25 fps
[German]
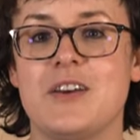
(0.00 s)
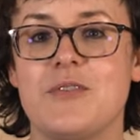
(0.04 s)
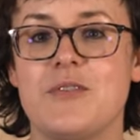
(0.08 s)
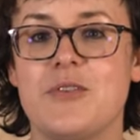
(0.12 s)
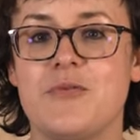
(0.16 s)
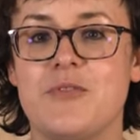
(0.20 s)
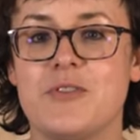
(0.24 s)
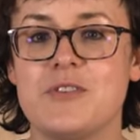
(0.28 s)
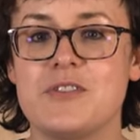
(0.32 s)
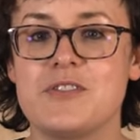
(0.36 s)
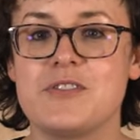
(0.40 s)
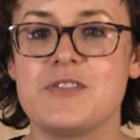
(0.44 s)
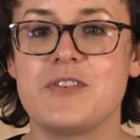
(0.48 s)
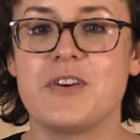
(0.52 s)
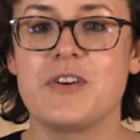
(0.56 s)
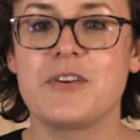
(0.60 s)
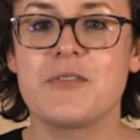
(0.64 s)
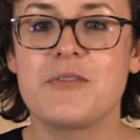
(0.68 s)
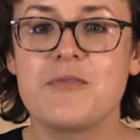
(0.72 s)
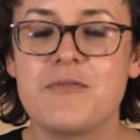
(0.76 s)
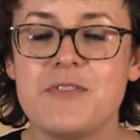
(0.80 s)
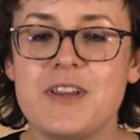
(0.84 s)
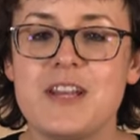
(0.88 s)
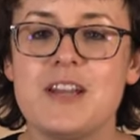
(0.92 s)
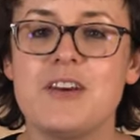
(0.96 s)
Wir wünschen
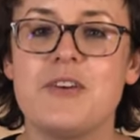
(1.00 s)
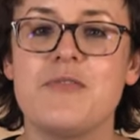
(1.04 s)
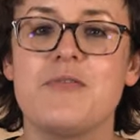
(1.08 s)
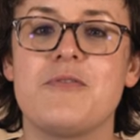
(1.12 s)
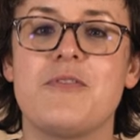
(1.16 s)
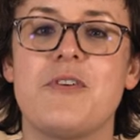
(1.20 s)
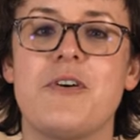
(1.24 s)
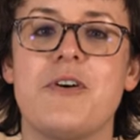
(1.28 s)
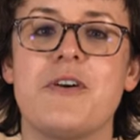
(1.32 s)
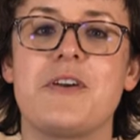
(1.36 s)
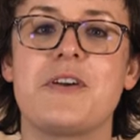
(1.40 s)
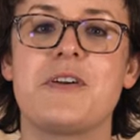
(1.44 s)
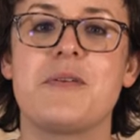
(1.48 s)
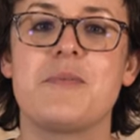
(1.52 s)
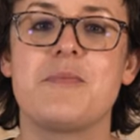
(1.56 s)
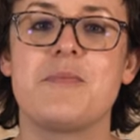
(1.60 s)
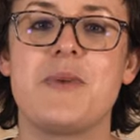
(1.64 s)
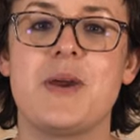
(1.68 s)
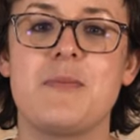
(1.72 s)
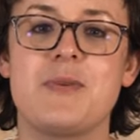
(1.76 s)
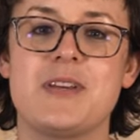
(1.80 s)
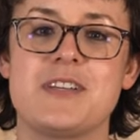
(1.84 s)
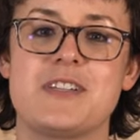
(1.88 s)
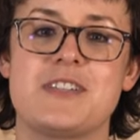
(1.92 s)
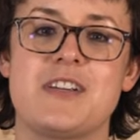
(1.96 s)
euch viel Erfolg
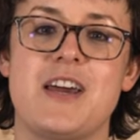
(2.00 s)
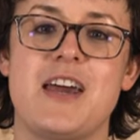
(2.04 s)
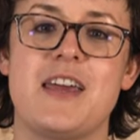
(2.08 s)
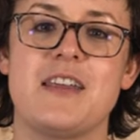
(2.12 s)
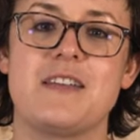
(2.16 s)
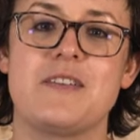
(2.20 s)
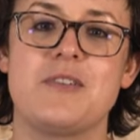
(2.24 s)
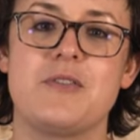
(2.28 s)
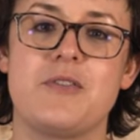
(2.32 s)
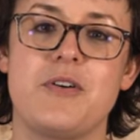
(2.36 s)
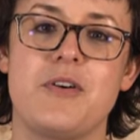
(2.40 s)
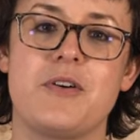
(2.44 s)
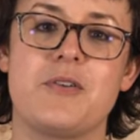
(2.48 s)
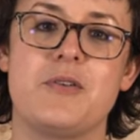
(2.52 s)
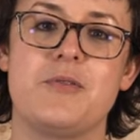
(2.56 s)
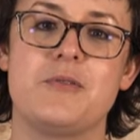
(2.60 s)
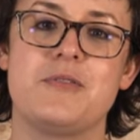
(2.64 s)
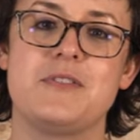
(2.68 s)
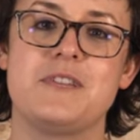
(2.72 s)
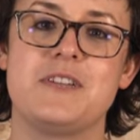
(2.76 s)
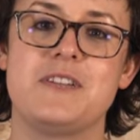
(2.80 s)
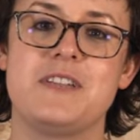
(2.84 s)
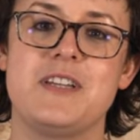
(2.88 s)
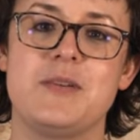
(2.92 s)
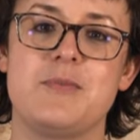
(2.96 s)
beim Gestalten eurer
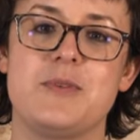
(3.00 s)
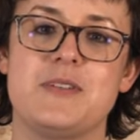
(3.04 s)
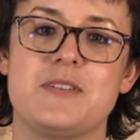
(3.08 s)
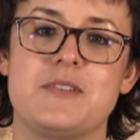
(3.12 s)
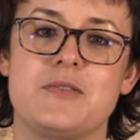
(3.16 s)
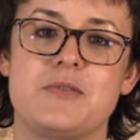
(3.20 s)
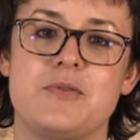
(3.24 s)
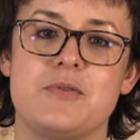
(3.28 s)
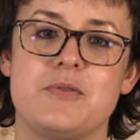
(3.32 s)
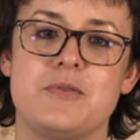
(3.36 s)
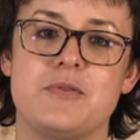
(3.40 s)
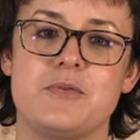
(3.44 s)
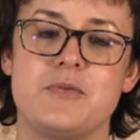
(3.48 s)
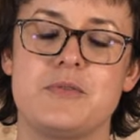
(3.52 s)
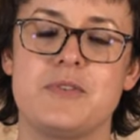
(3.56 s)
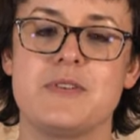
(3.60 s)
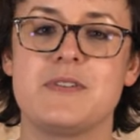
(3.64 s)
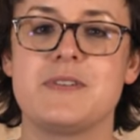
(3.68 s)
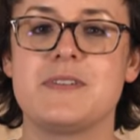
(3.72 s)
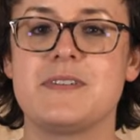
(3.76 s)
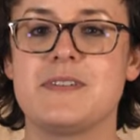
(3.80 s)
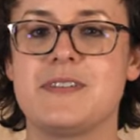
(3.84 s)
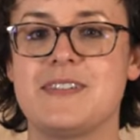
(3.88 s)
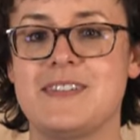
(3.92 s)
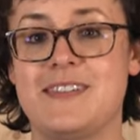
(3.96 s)
Unternehmenskultur.
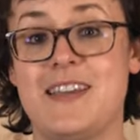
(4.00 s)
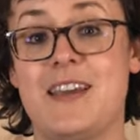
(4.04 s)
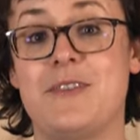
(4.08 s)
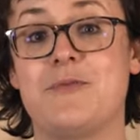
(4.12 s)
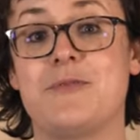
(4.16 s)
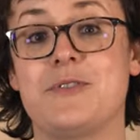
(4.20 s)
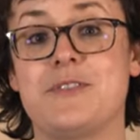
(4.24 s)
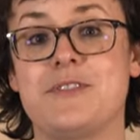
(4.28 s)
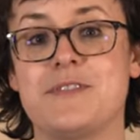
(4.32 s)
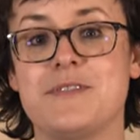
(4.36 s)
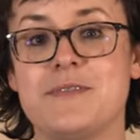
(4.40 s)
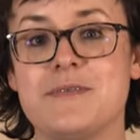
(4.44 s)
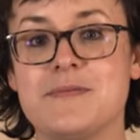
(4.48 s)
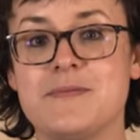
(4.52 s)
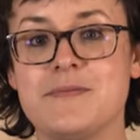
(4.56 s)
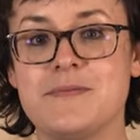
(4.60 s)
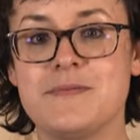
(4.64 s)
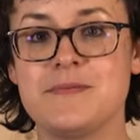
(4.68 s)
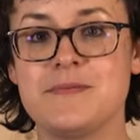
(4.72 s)
Servus.